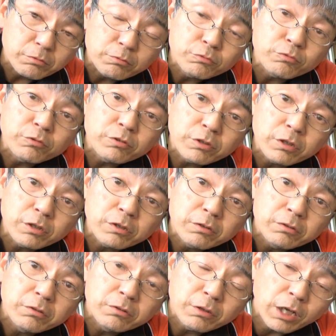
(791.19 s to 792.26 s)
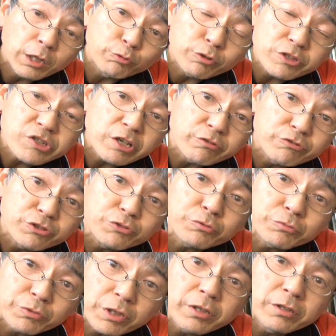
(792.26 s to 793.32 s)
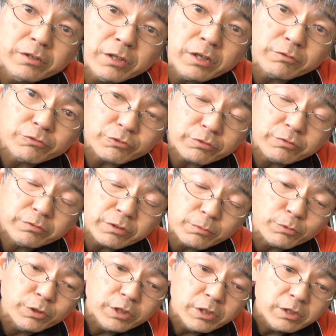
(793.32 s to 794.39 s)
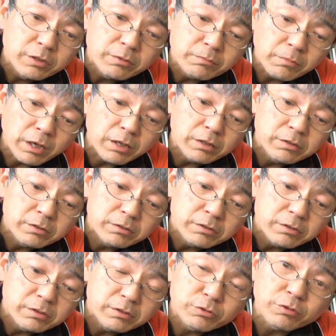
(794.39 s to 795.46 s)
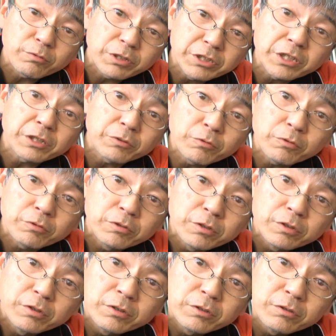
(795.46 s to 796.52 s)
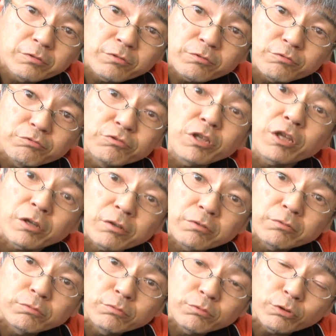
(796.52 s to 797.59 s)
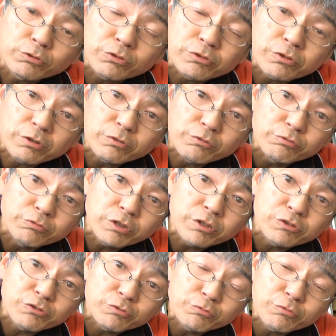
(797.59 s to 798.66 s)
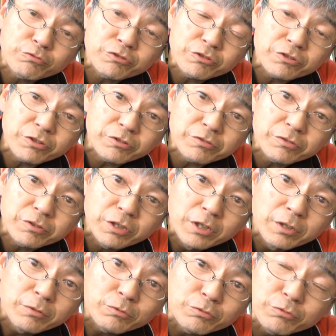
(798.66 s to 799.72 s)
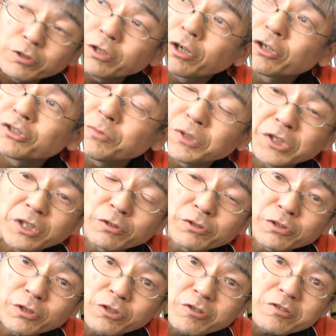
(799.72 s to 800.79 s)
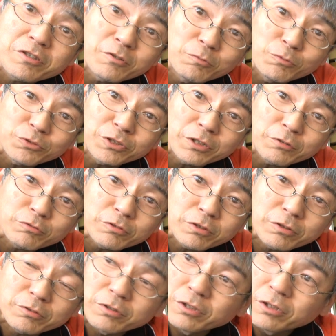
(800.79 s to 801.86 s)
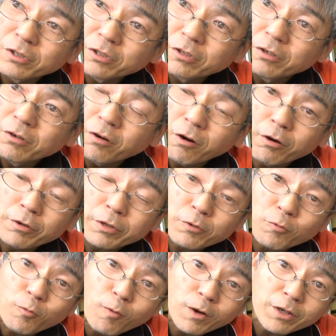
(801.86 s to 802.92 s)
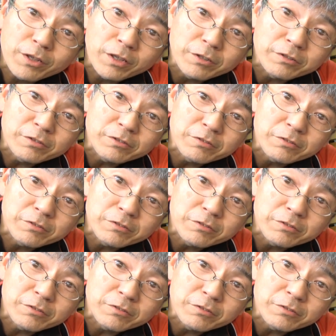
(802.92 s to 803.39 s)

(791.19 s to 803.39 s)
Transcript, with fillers: それでだからアドレス120度ねあるじゃんでもまあそれはいいんだけどトゥデイだってさトゥデイ中国製じゃんトゥデイ初めて出た時さええー、と思ったけどさあれ壊れない